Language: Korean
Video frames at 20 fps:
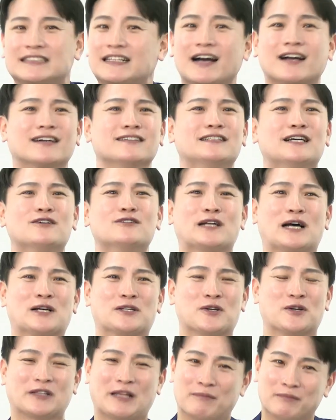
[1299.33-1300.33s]
다 끝나고
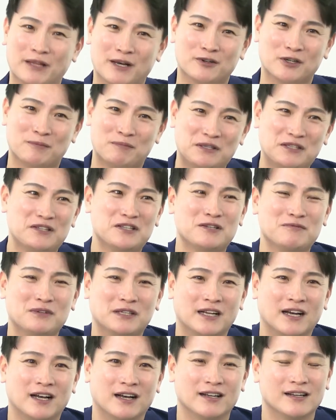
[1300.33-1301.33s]
나서 담당 우리
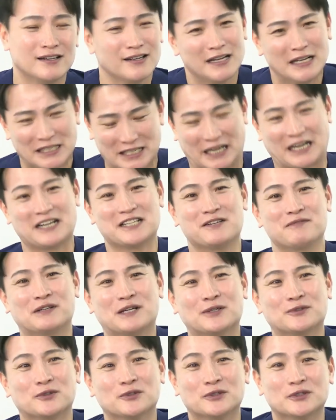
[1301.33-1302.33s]
PD님이나
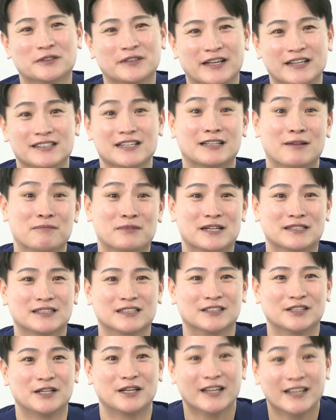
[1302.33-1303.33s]
작가님이나 또는 행사
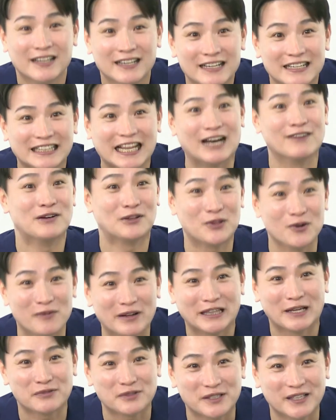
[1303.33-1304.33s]
담당자들이 다음에 또
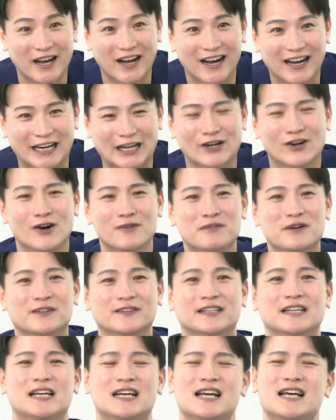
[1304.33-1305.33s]
만납시다 라고 하면
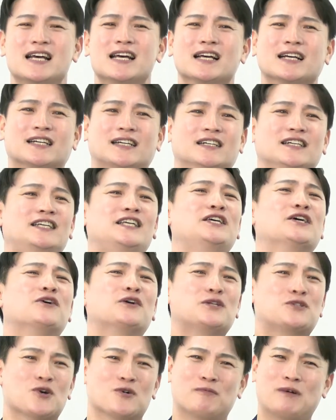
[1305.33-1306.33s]
음. 그
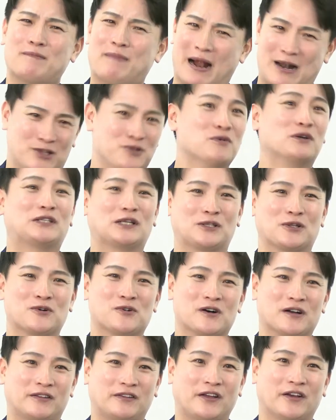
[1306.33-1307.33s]
희열이 정말 말도 못했던
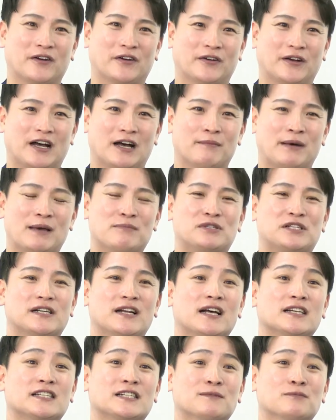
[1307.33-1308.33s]
것 같아요 아마
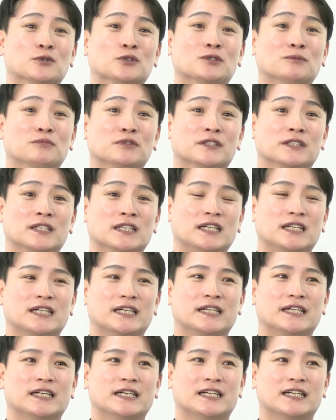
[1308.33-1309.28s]
MC를 하시는 모든 분들이